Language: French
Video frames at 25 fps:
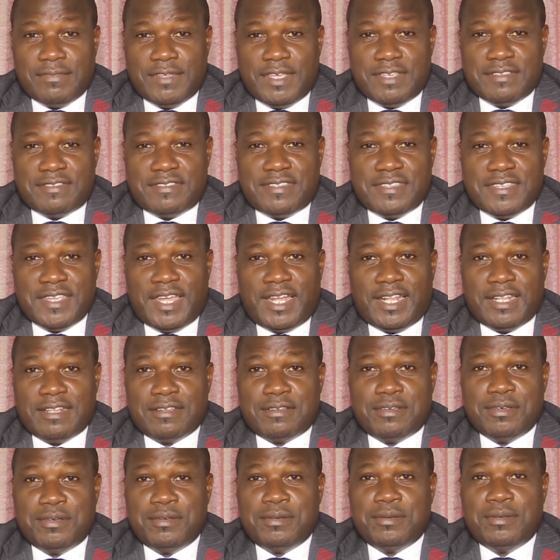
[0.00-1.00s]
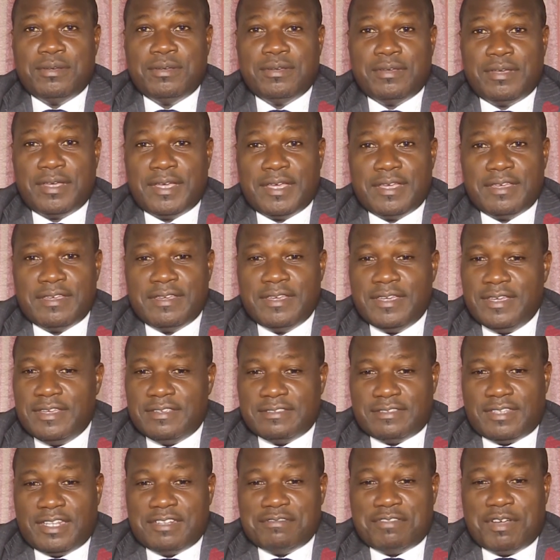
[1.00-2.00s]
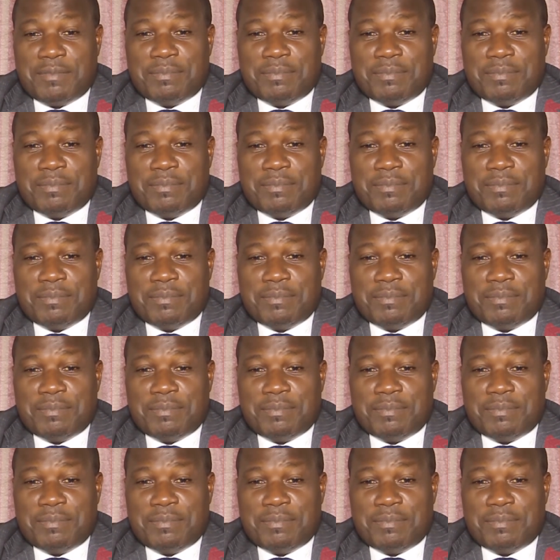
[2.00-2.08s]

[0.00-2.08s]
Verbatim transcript: un signal que euh, ça ne